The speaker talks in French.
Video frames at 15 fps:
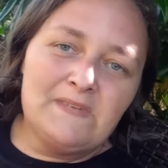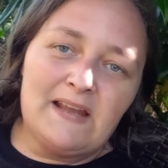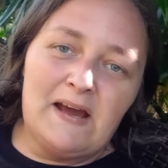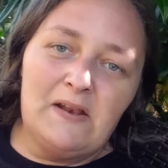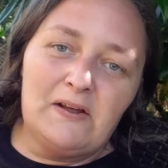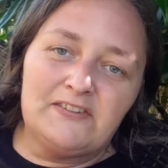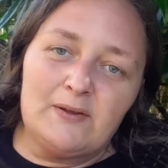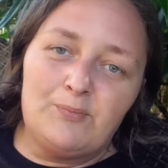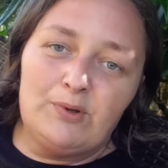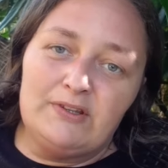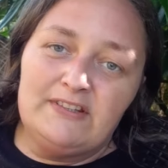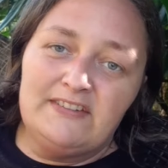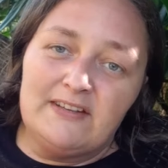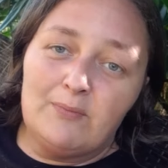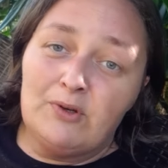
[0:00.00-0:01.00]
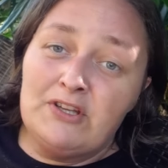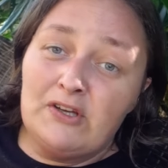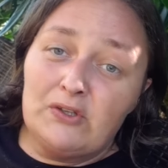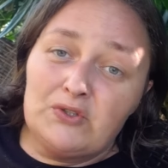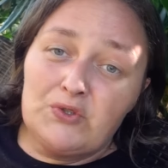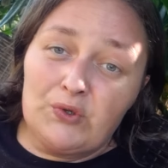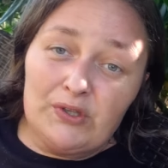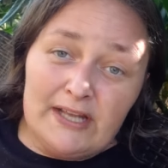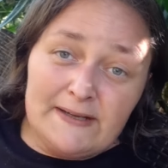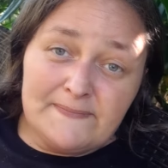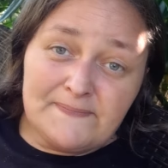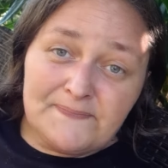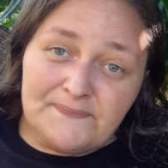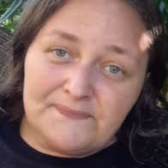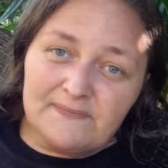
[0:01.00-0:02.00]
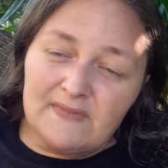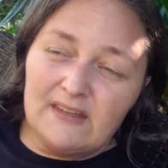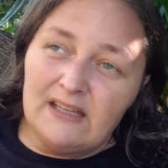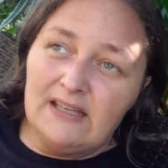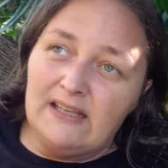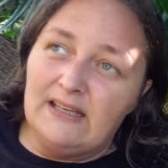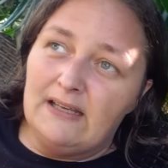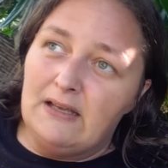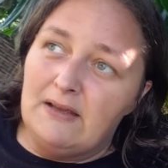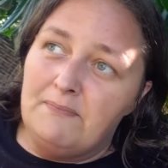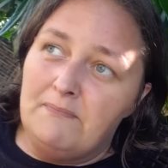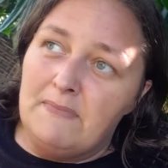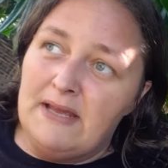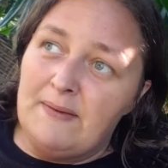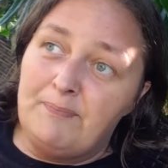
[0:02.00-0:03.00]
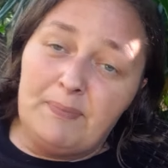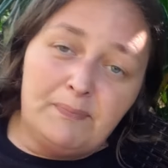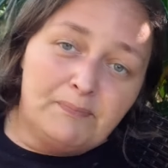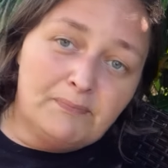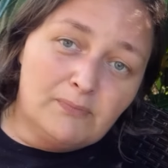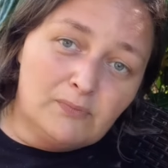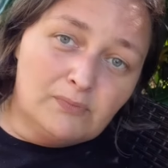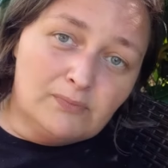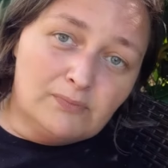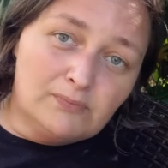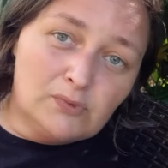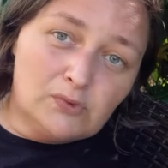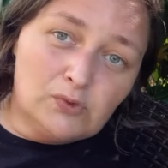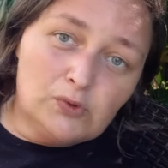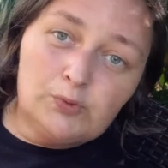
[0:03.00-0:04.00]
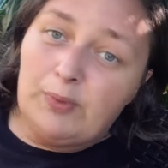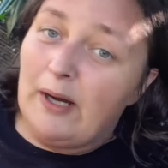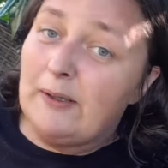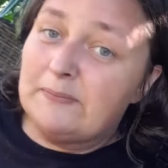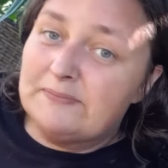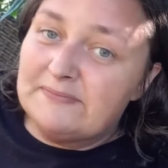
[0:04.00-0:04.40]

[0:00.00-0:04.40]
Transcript: Alors, ça peut être des abonnés que je connais, mais ou pas.